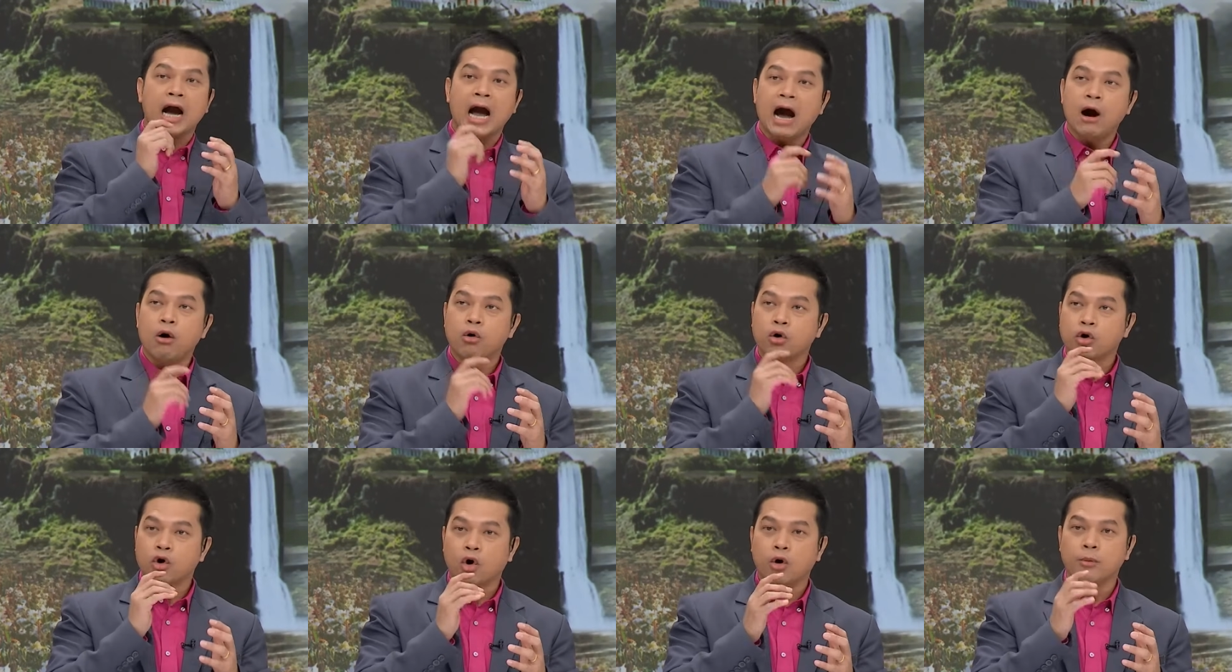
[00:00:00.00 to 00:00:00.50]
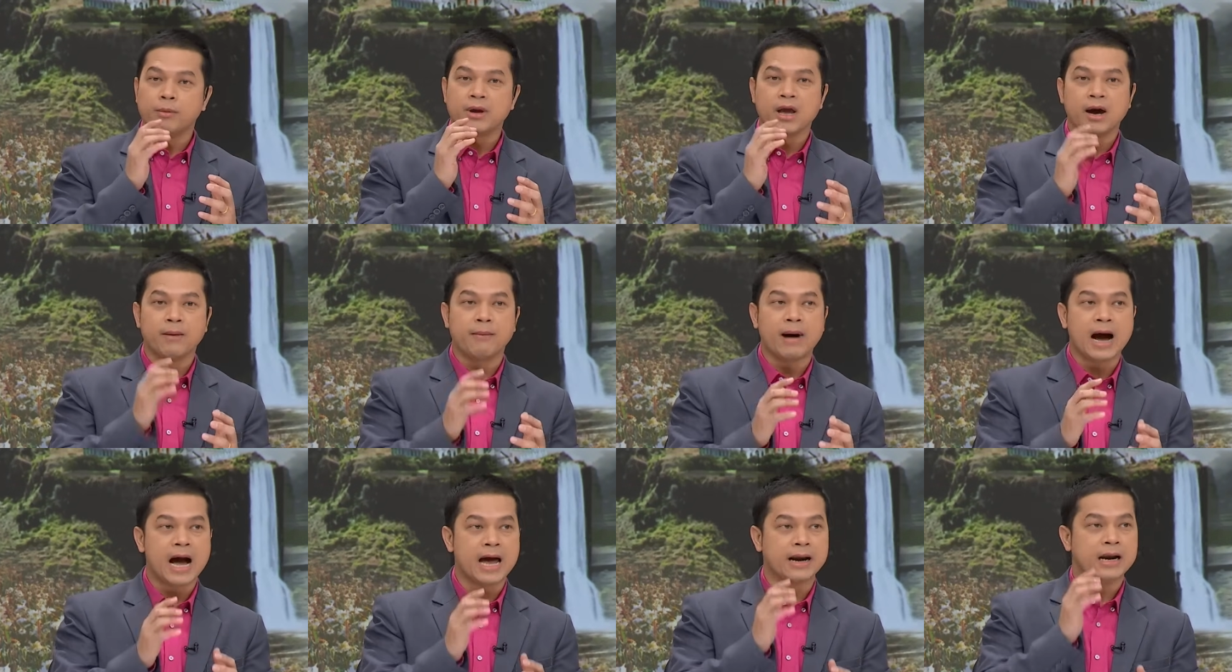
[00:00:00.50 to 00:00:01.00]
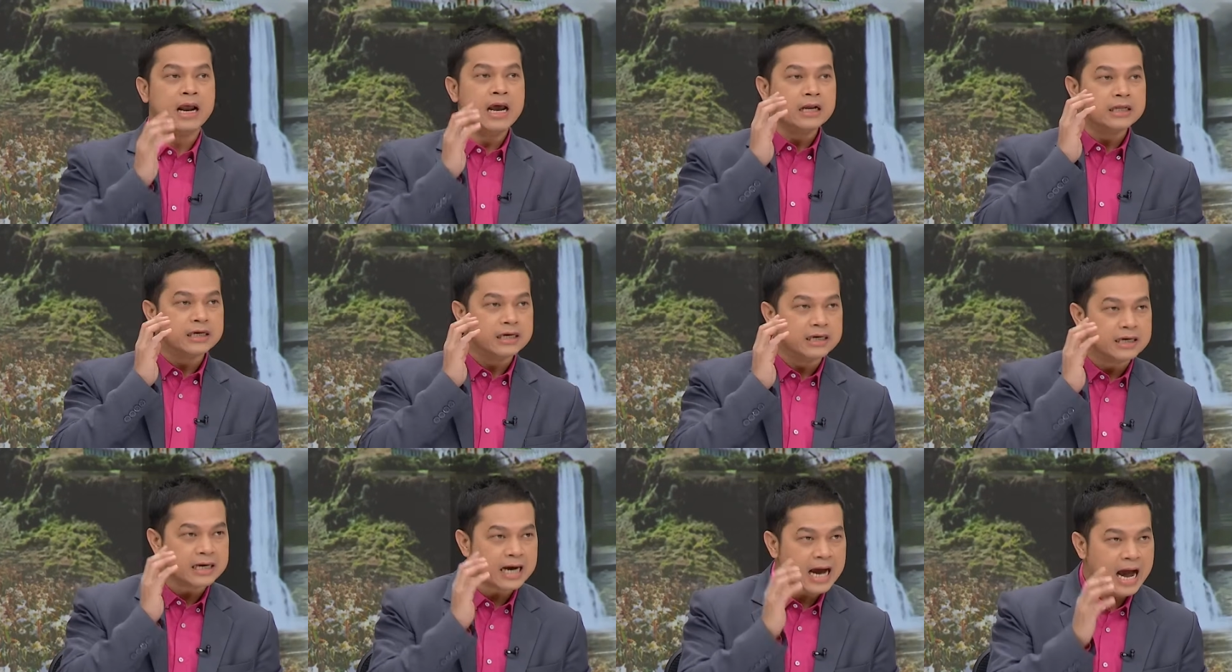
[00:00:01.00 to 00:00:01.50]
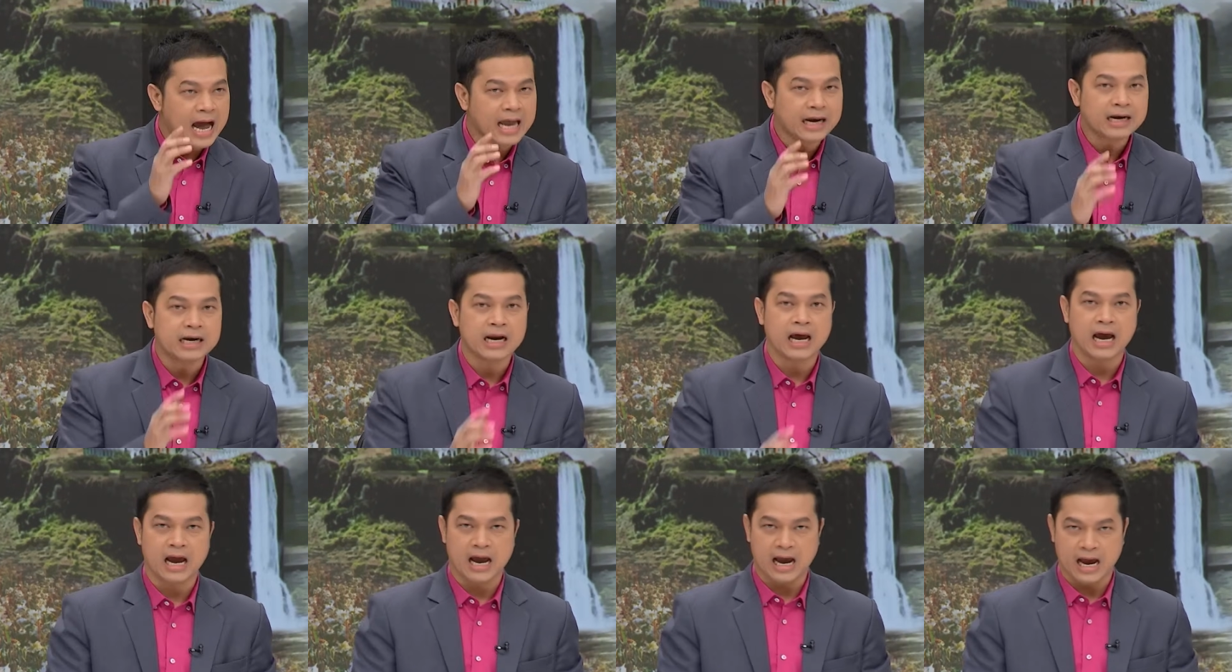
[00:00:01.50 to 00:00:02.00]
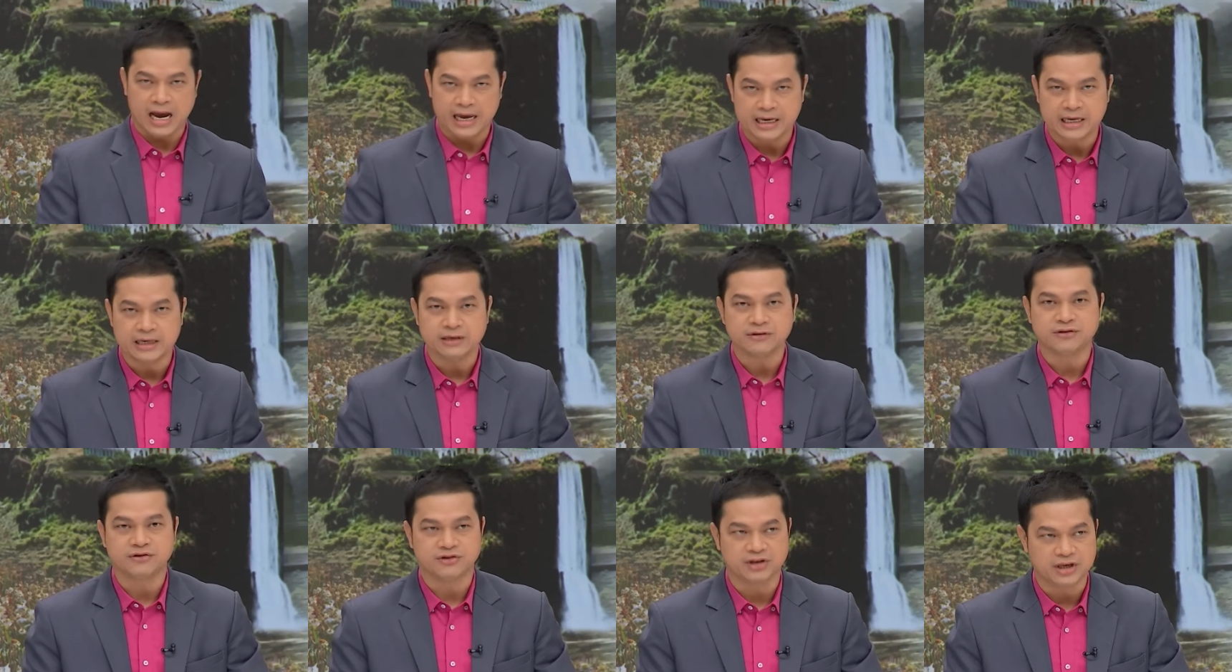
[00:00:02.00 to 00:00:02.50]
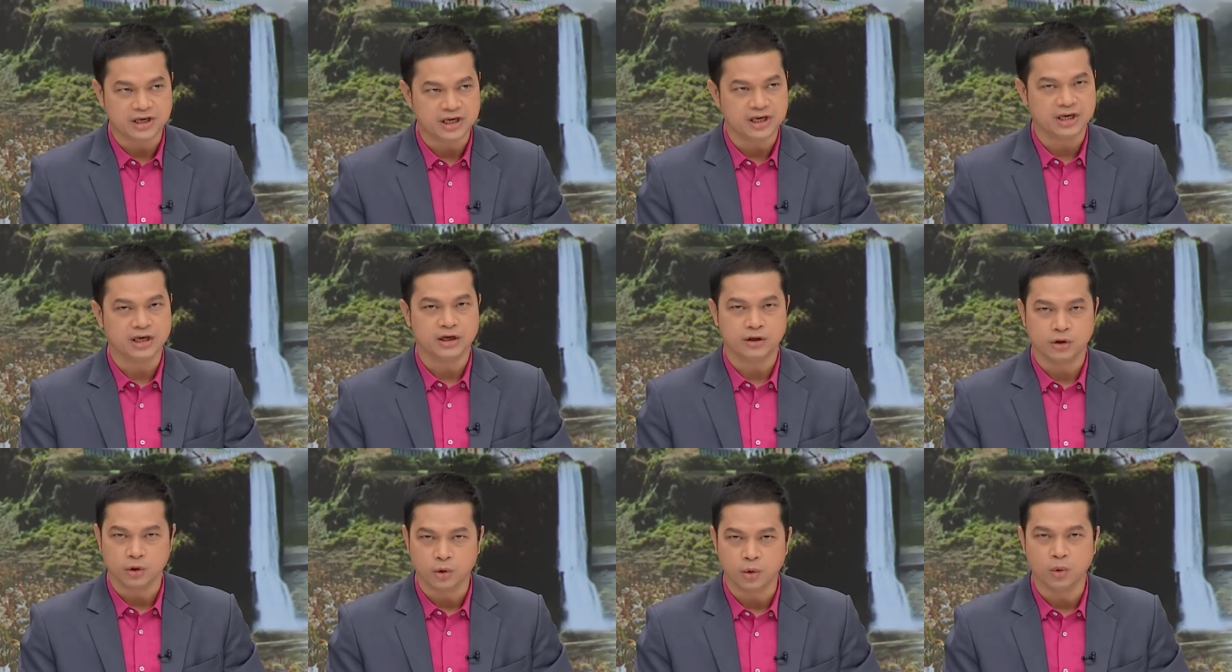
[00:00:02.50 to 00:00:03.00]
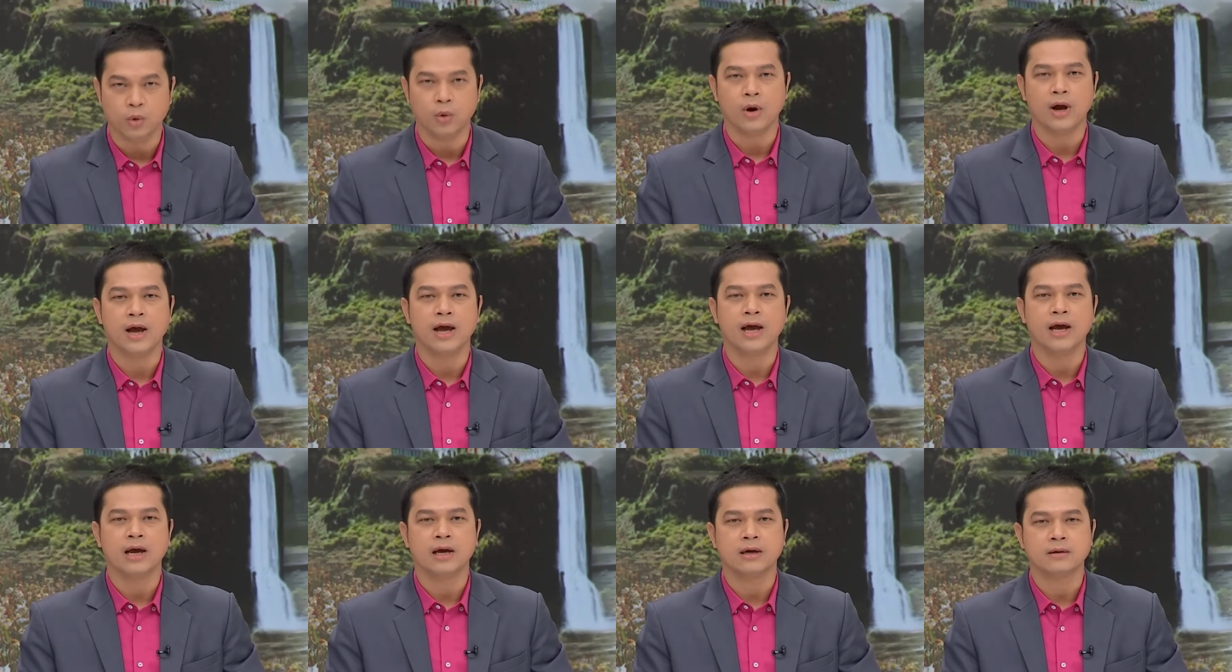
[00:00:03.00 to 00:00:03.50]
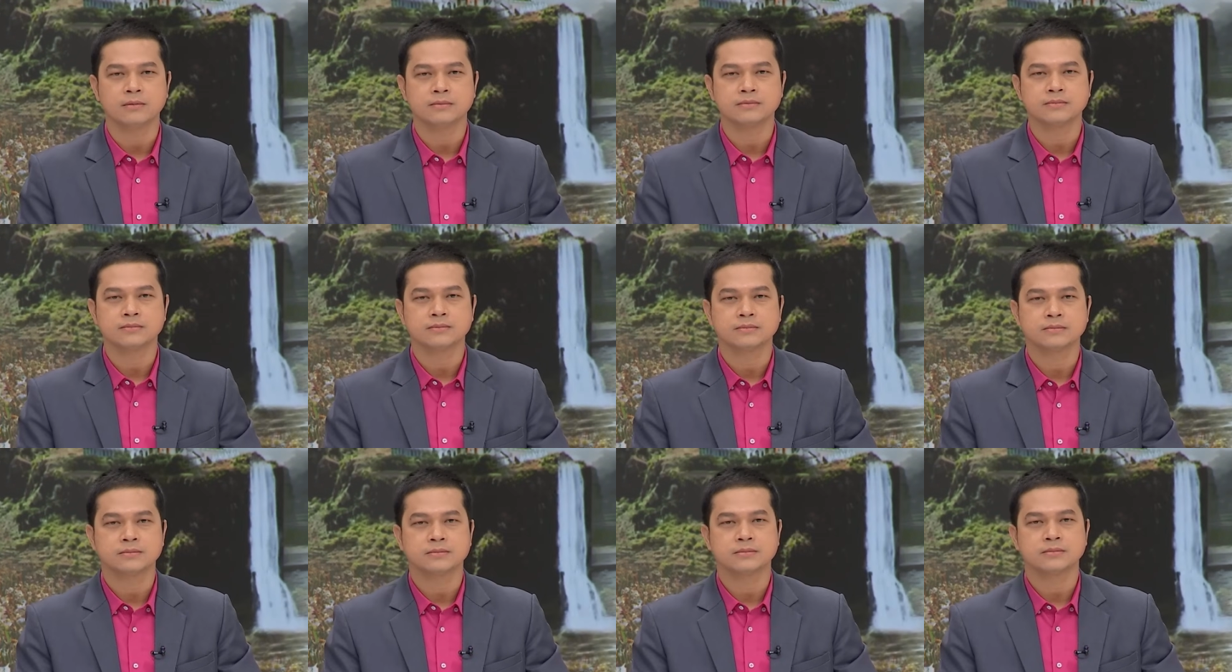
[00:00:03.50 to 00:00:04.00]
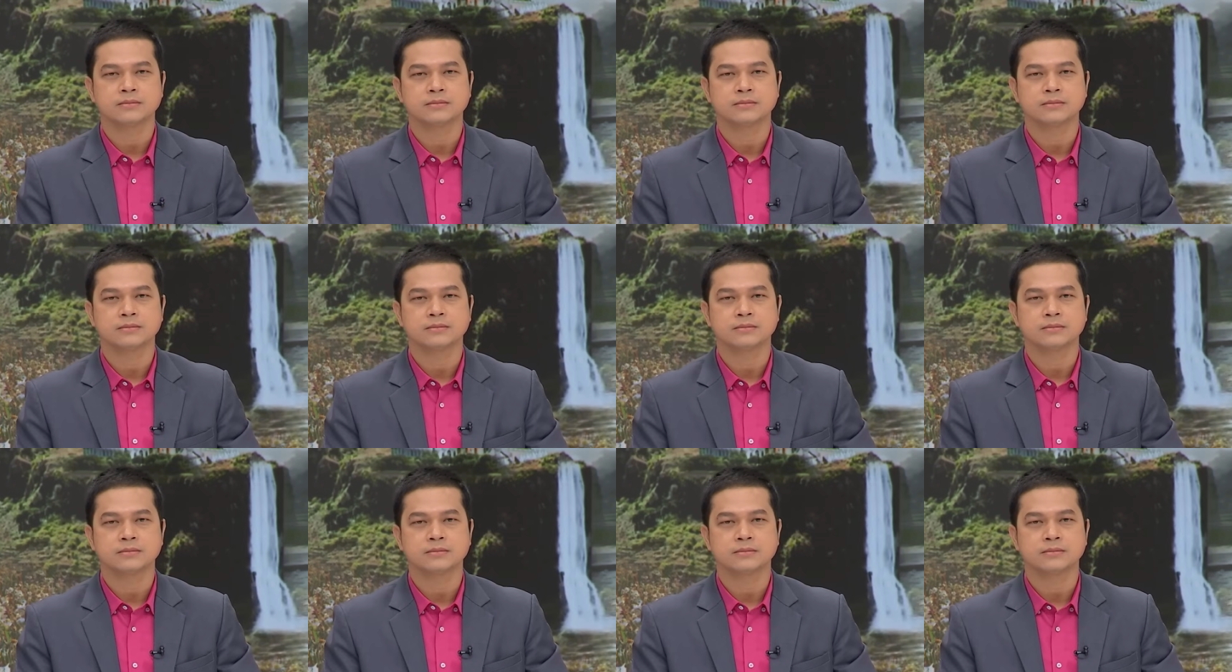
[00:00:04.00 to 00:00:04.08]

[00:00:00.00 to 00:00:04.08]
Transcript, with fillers: เข้าโรงพยาบาลถึงขั้นไอซีอยู่ฮะโอ้โห